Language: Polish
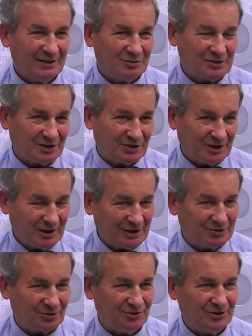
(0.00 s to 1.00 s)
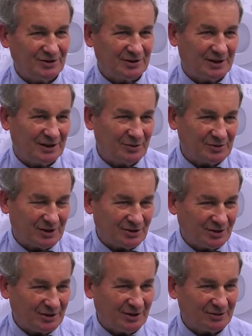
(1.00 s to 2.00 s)
uzależnienia elektroniczne,
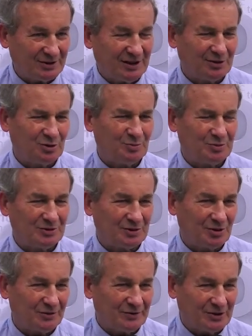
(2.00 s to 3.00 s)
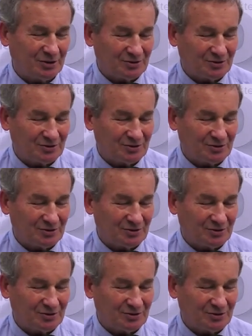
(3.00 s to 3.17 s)
uzależnienia od gier komputerowych,